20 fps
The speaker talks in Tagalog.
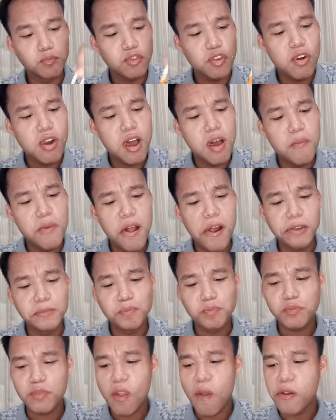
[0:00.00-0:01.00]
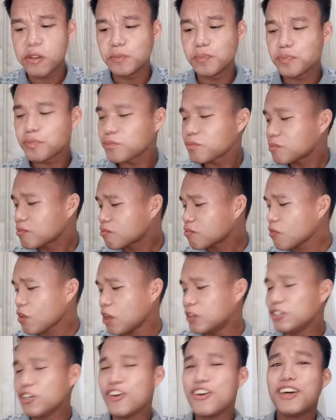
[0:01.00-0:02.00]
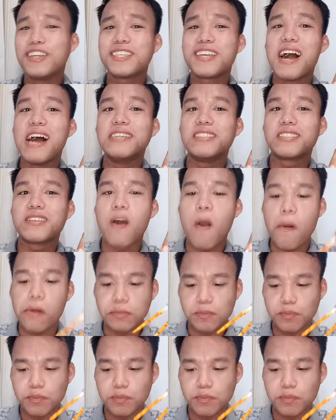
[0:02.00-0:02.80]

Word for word: Grabe. So ayan guys,